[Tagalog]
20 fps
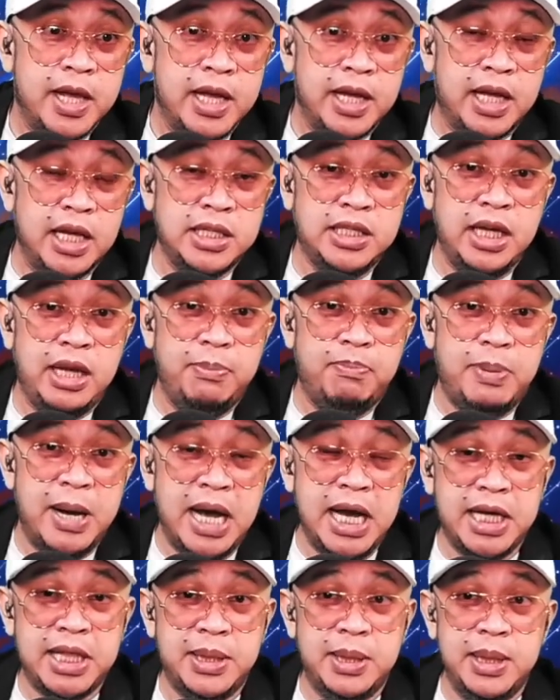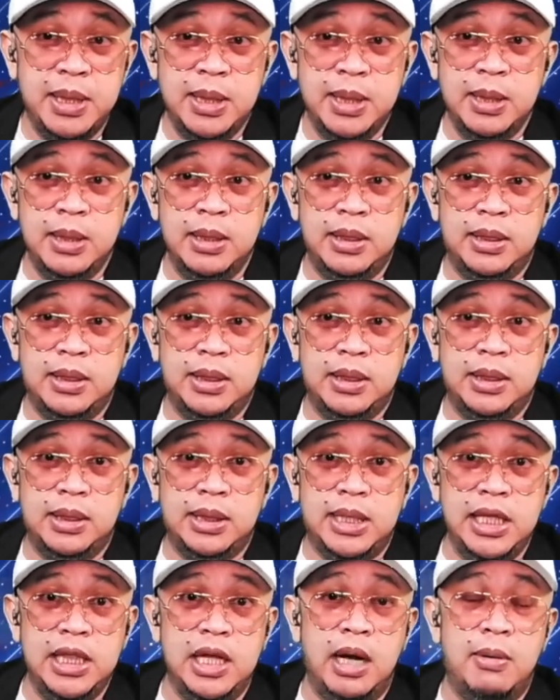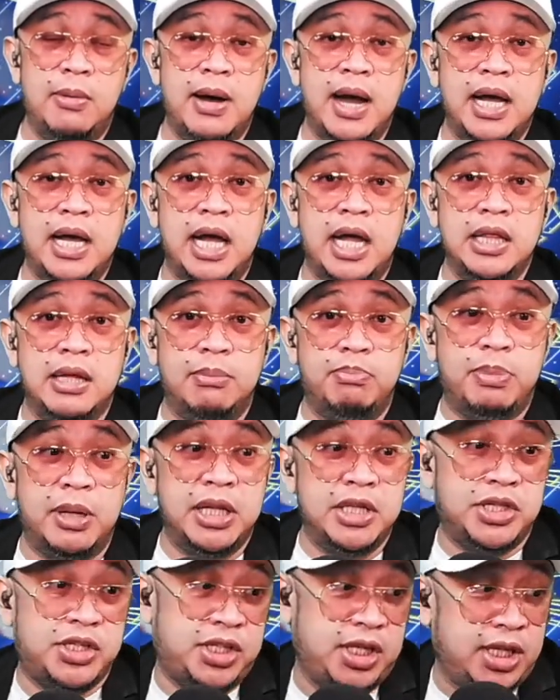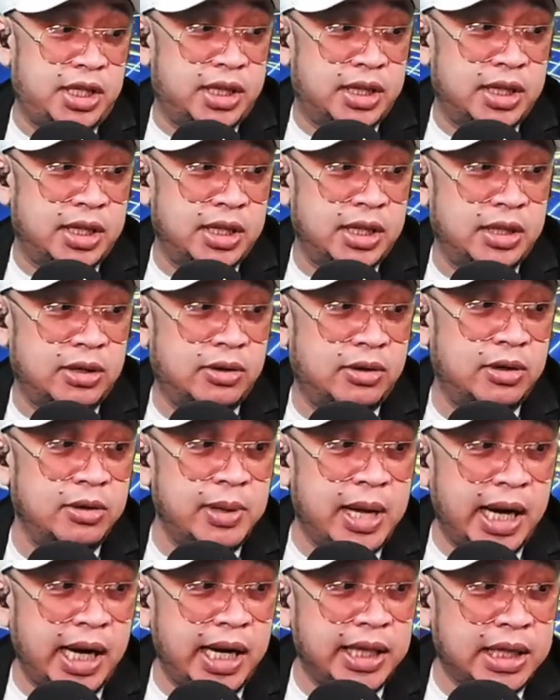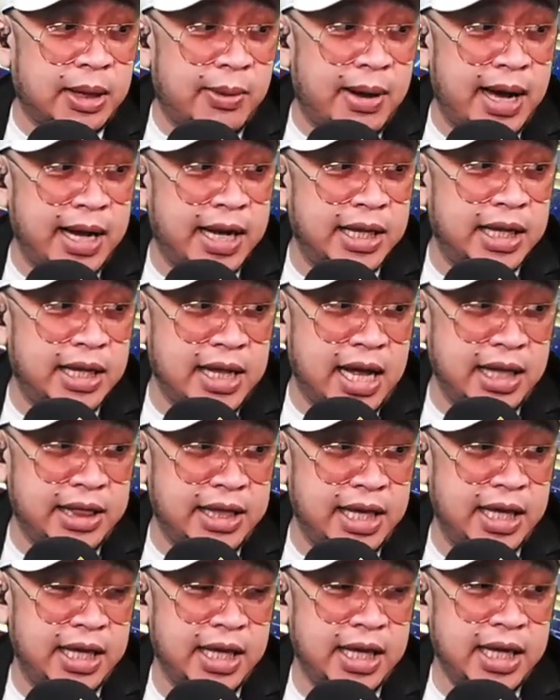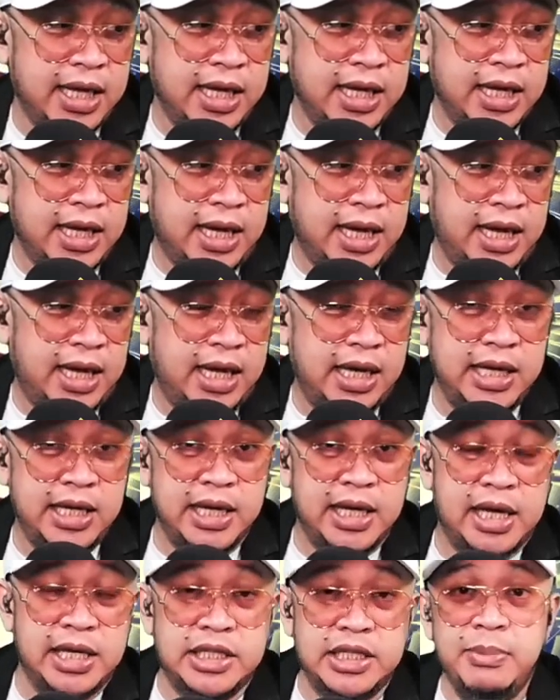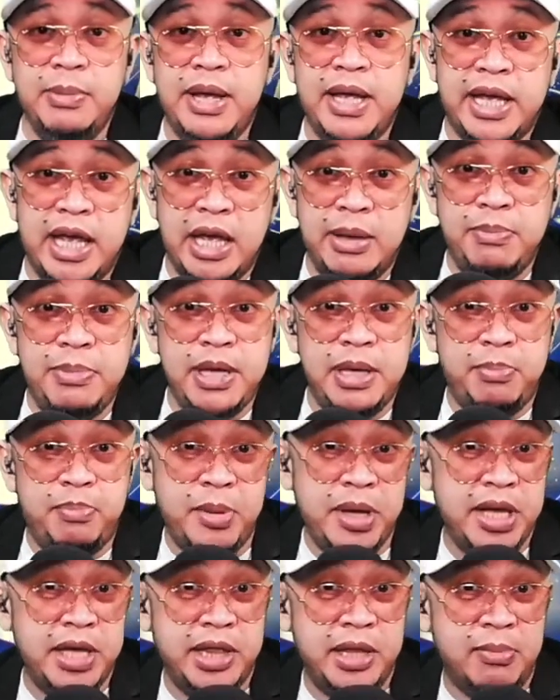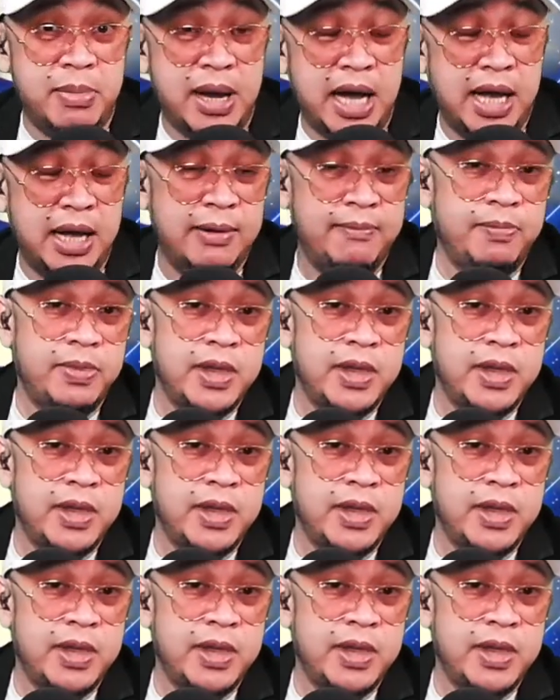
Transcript: kasi pag tinawagan ng pansin, kunwari tawagin na nating, uh, kasi may KBP, di ba?